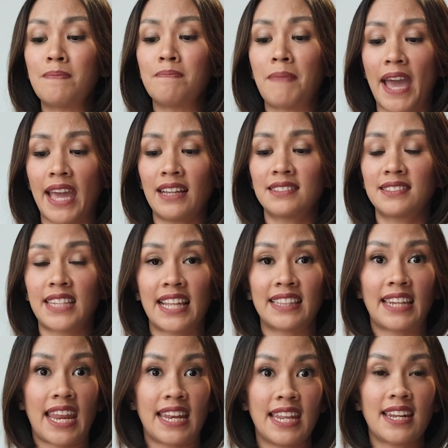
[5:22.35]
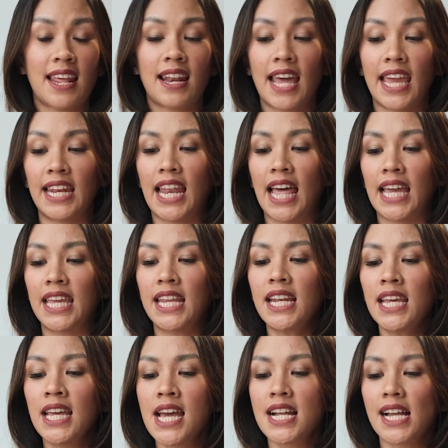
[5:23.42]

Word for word: impact, strength training dan lain-lain,